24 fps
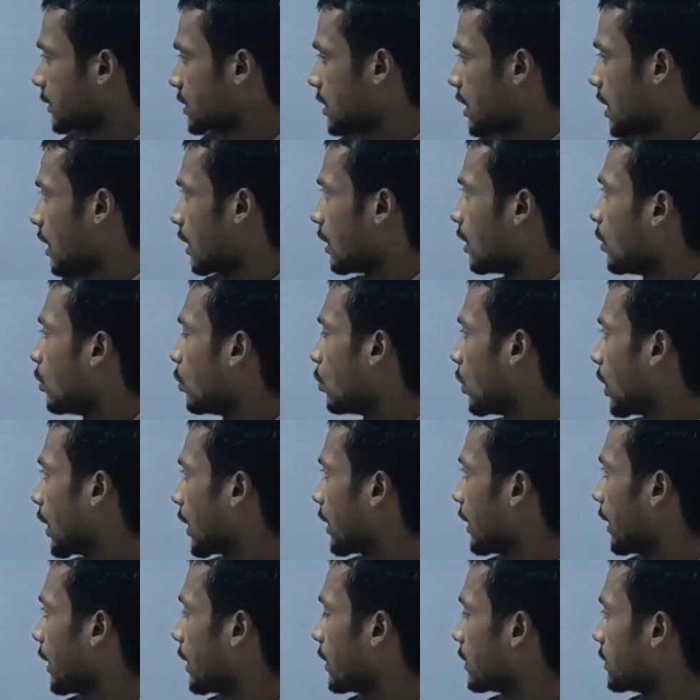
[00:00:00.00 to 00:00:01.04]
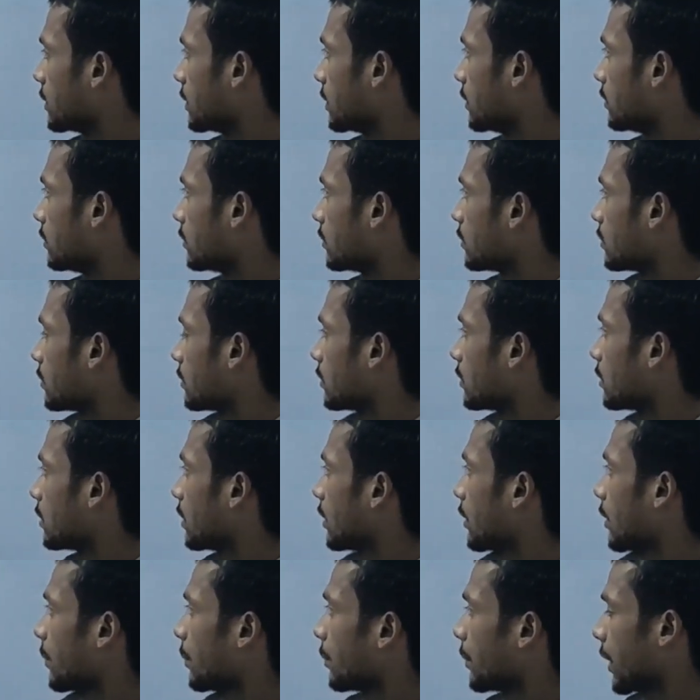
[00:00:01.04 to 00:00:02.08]
हैं वर्क एनर्जी
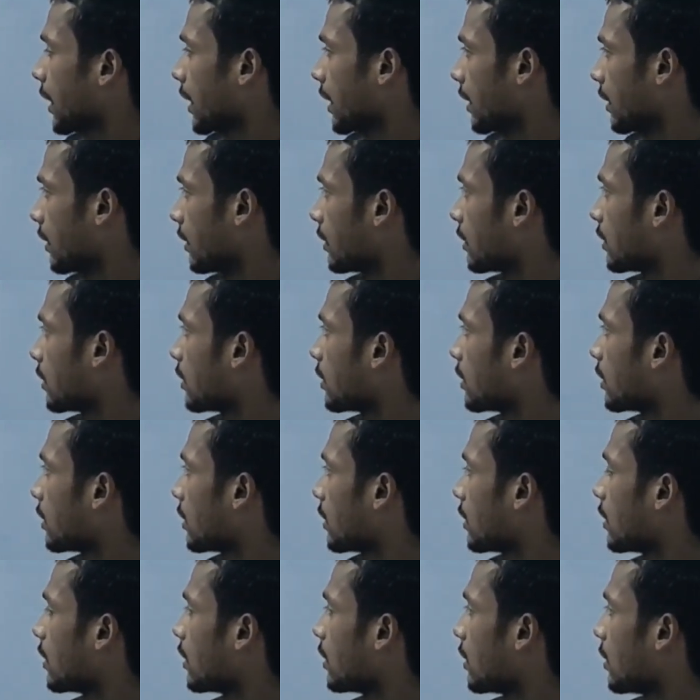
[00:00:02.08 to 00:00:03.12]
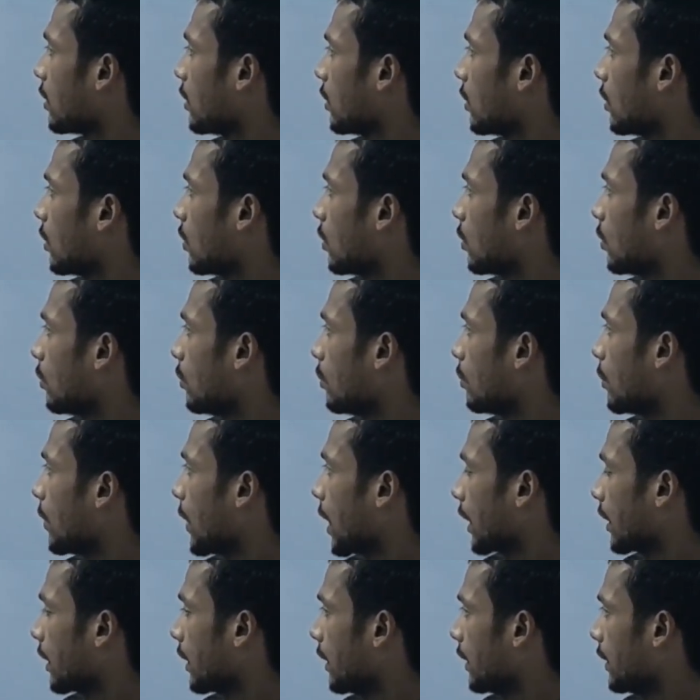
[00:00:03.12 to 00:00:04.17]
पहले
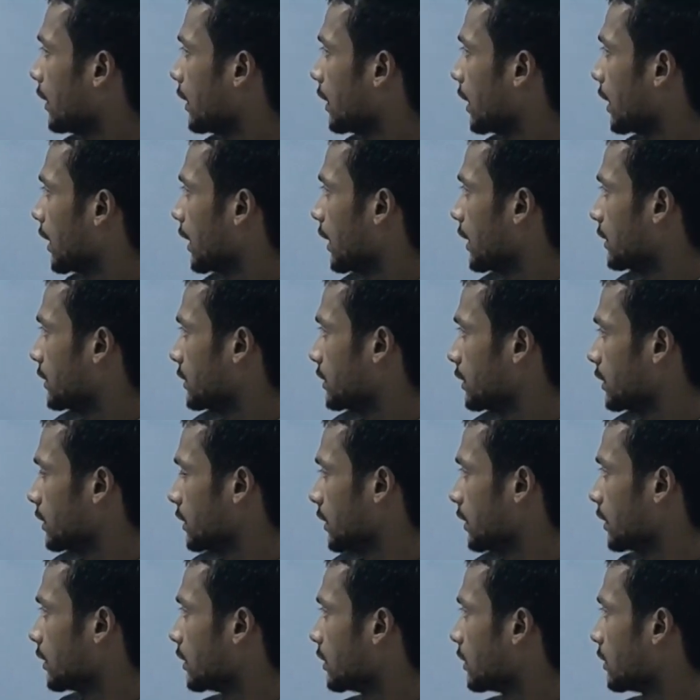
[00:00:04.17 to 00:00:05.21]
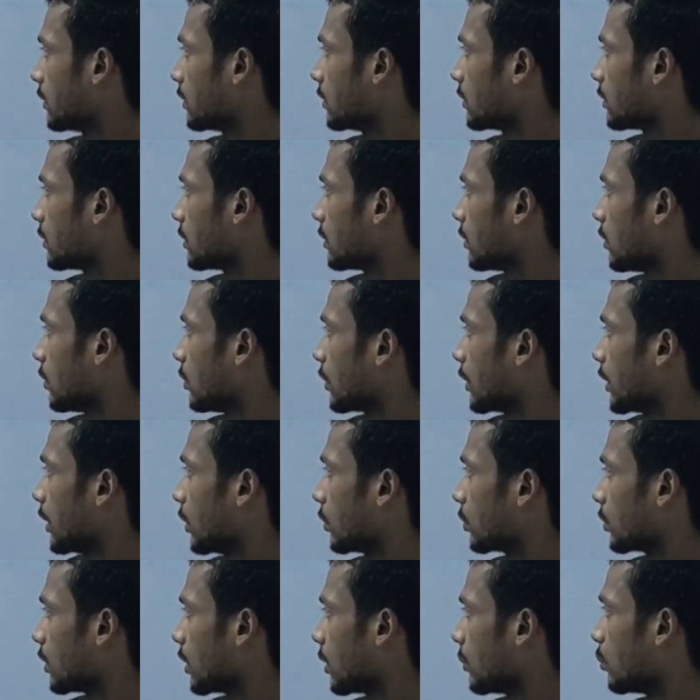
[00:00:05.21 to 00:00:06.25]
मकैनिकल एनर्जी क्या
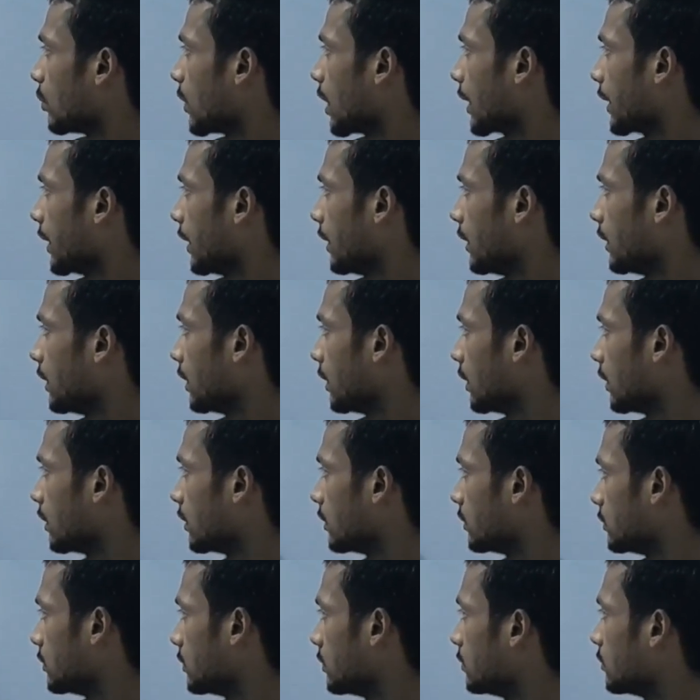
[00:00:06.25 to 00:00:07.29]
होता है मकैनिकल एनर्जी